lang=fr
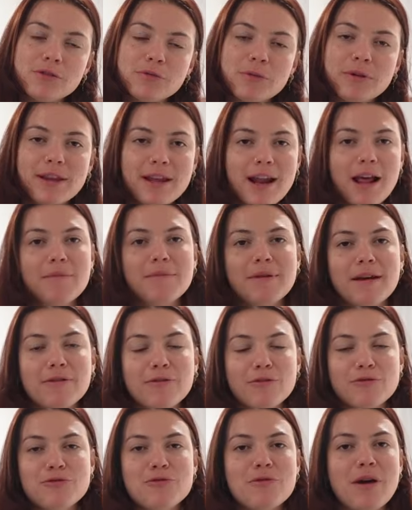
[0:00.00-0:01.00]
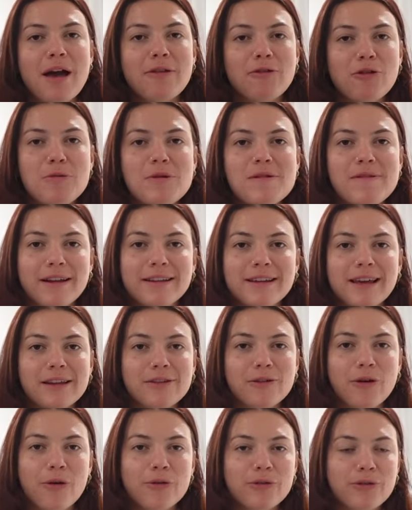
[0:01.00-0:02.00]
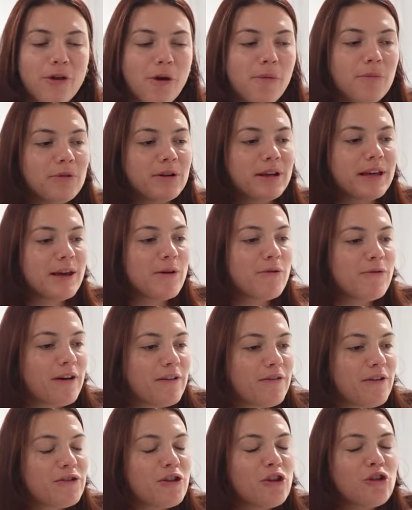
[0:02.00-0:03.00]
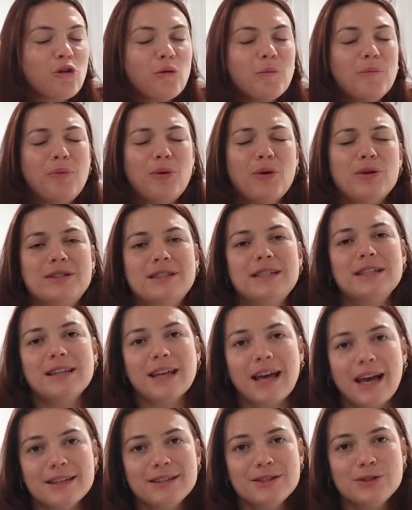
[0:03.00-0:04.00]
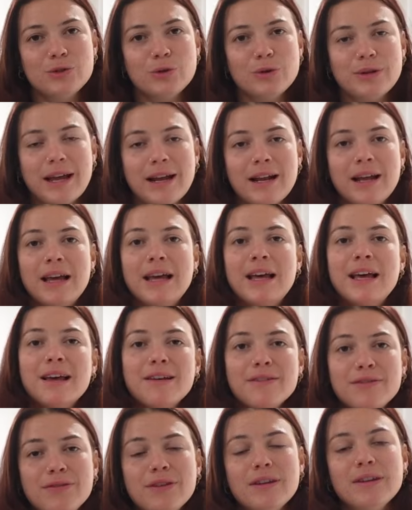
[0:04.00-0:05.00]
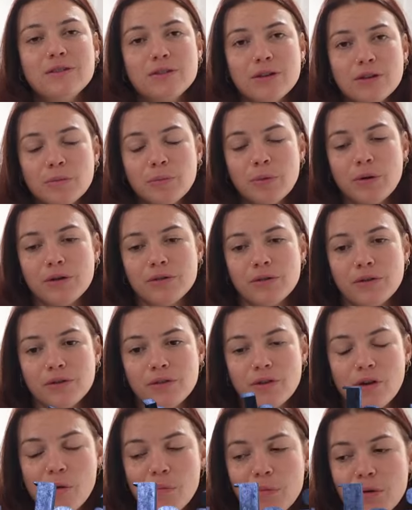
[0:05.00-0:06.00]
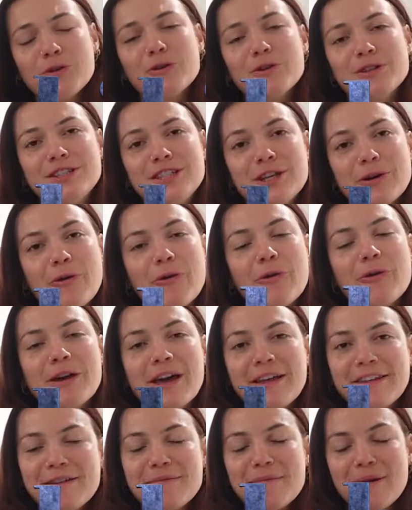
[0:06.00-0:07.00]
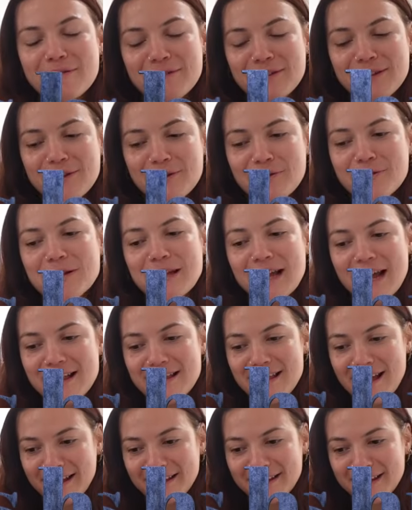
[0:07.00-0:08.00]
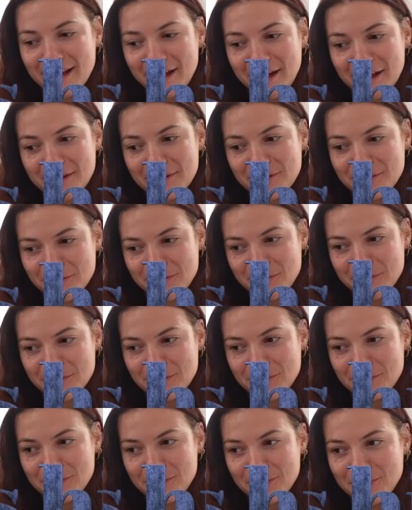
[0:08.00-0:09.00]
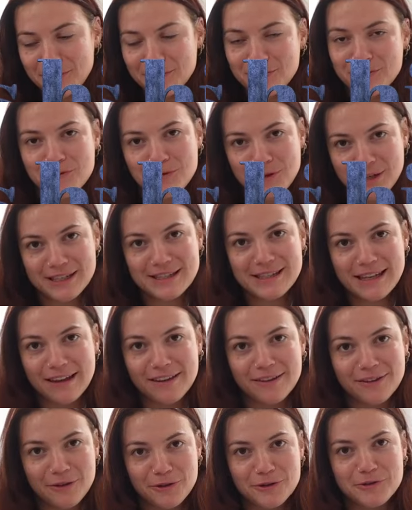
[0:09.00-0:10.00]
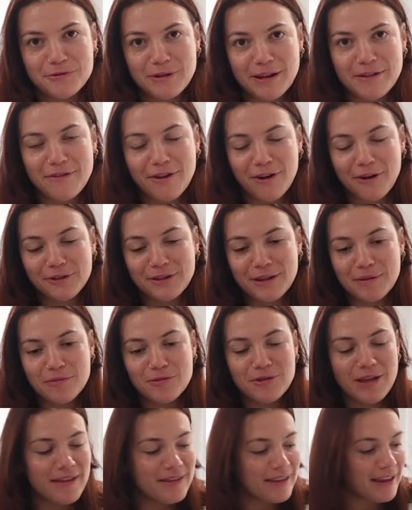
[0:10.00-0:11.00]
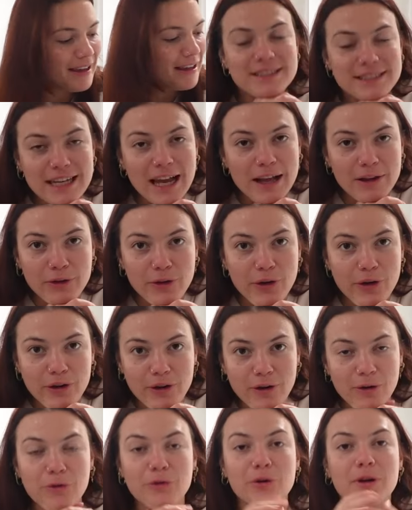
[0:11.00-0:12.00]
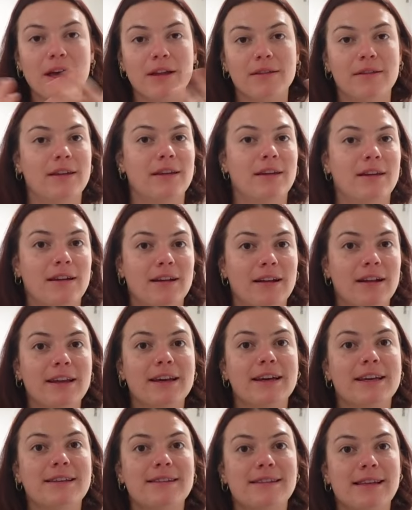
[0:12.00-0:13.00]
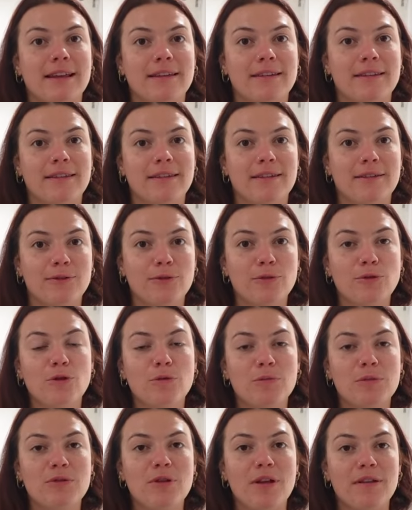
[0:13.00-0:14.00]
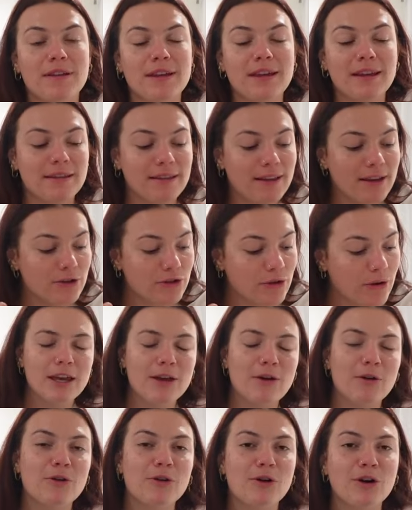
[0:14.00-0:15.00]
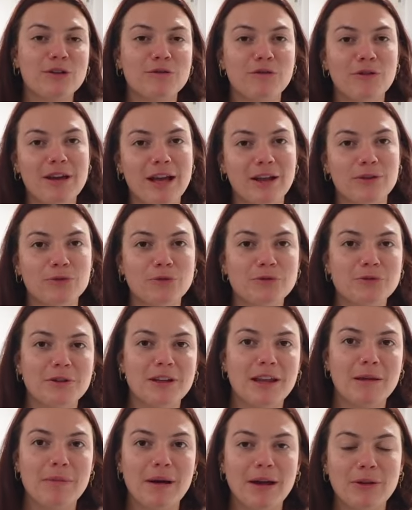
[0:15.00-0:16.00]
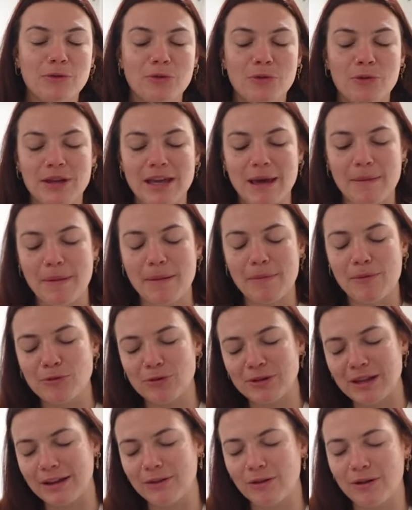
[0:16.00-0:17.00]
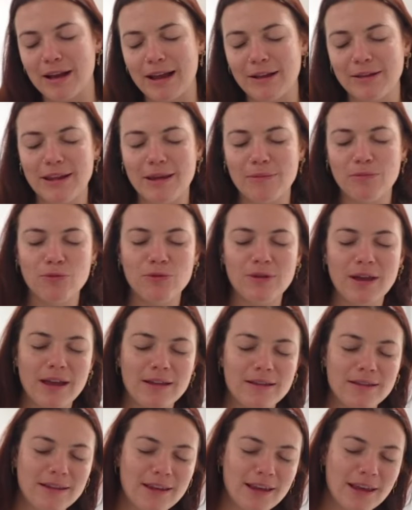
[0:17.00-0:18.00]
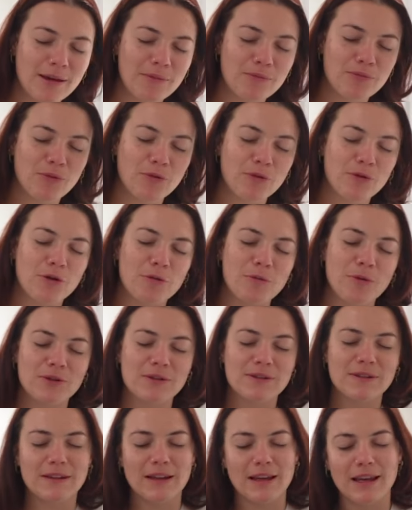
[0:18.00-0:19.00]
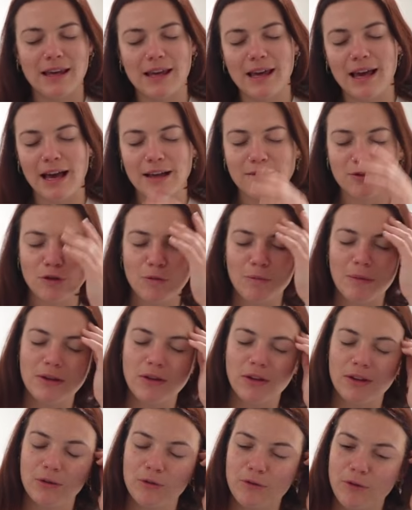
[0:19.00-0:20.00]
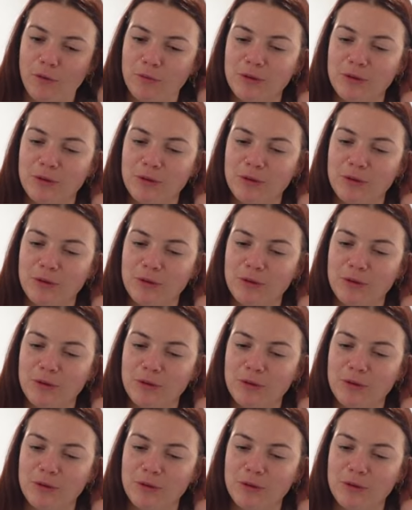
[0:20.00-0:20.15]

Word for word: souhaiter la bienvenue à 2024 ensemble et on va faire notre petit traditionnel vision board ensemble. J'ai re-regardé ma vidéo de l'année dernière de, du reset que je voulais faire en début d'année. J'adore regarder les resets de début d'année des gens. Et encore une fois, il y a tout ce débat de... Il n'y a pas besoin d'attendre la début d'année pour commencer à se mettre dans des nouveaux